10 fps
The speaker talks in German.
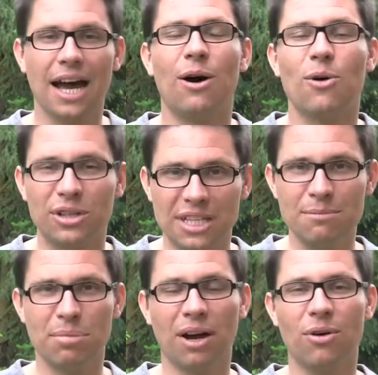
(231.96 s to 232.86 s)
auch die
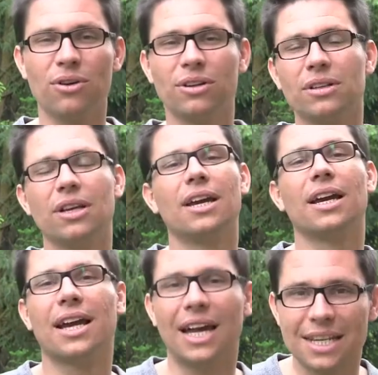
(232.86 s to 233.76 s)
brauchen
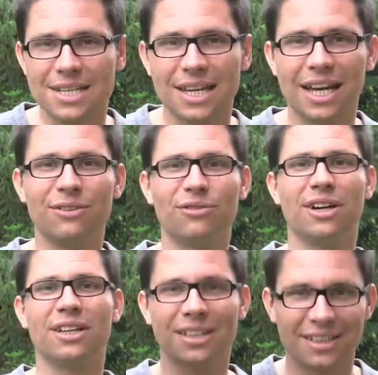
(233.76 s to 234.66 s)
ganz
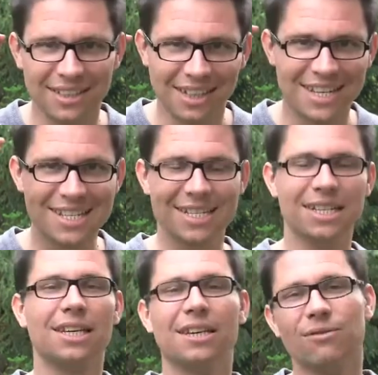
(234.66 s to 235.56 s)
einfach eine
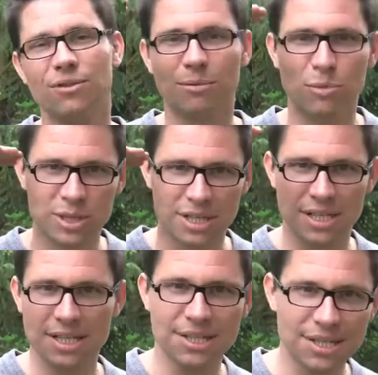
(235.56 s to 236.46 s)
Liste, wir müssen
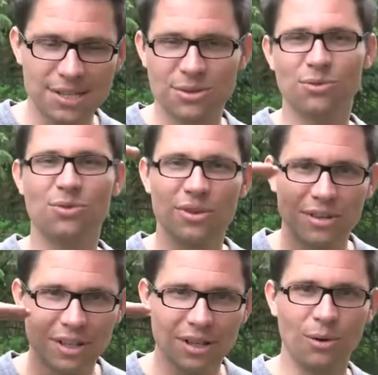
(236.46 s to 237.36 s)
dieses
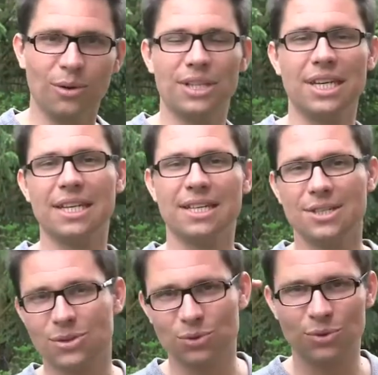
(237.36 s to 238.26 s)
tun und
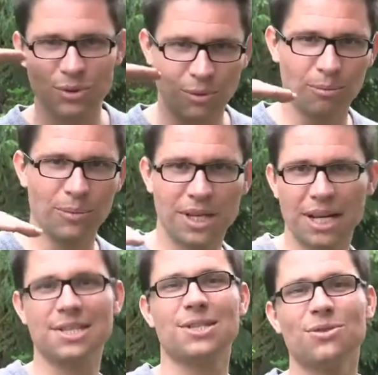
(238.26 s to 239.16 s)
jenes tun, um
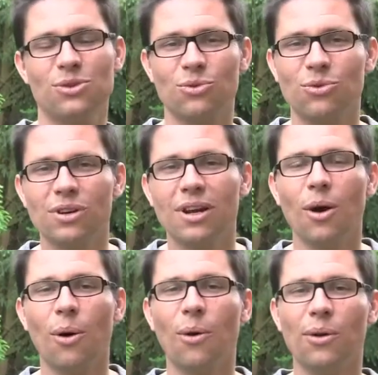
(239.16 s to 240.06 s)
das zu tun.
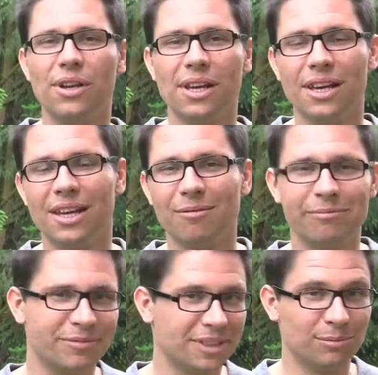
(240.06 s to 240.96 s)
Und äh,
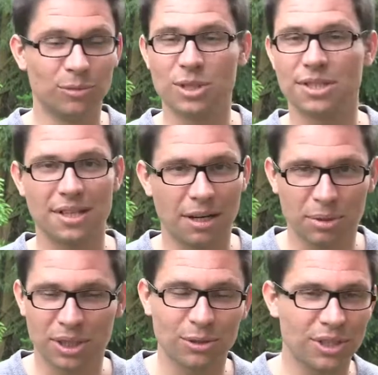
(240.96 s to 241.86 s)
die muss nach
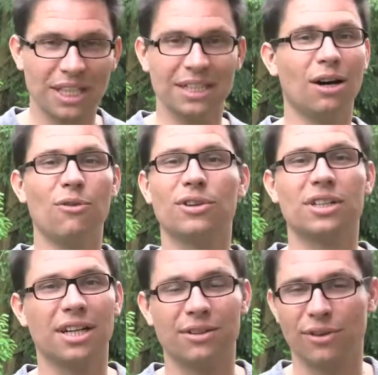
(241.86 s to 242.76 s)
Prioritäten
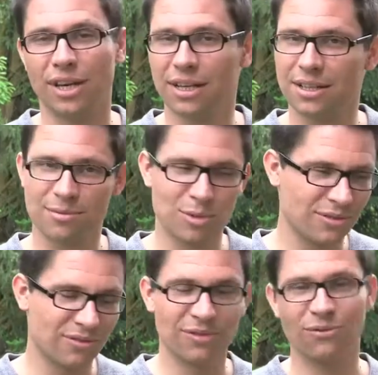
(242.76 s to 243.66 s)
aufgeteilt werden. Es
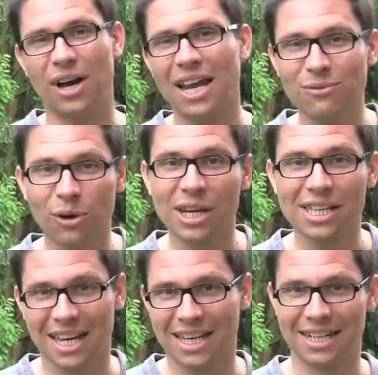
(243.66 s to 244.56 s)
müssen
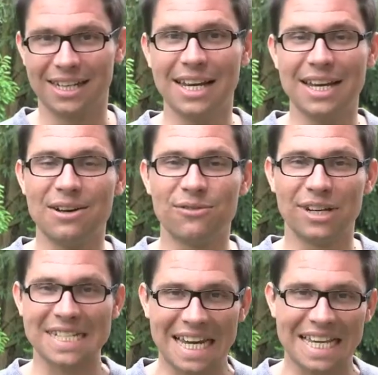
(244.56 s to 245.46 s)
Verantwortlichkeiten
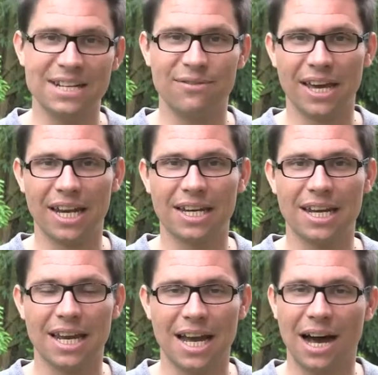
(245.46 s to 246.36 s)
verteilt werden.
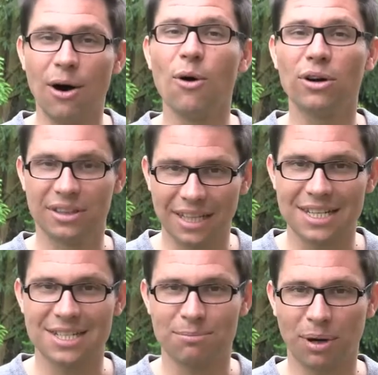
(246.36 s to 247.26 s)
Auch
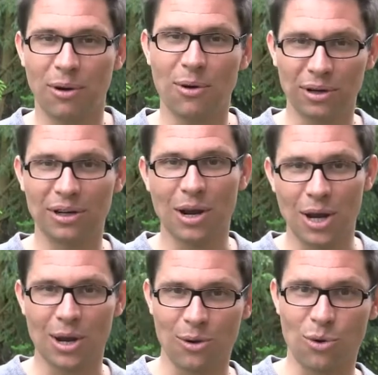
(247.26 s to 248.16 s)
das brauchen
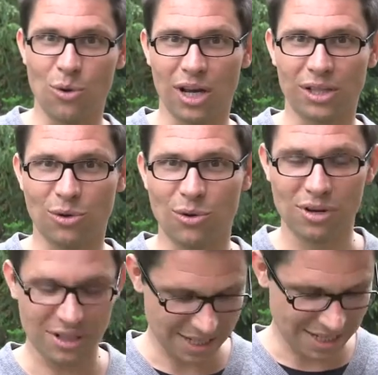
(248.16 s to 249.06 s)

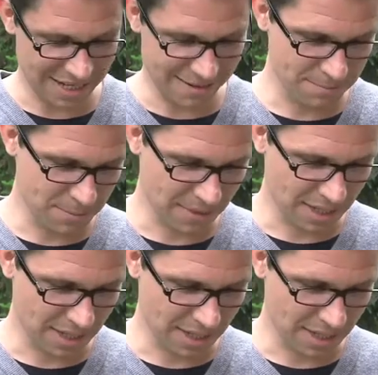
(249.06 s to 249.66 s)
Kuratoren in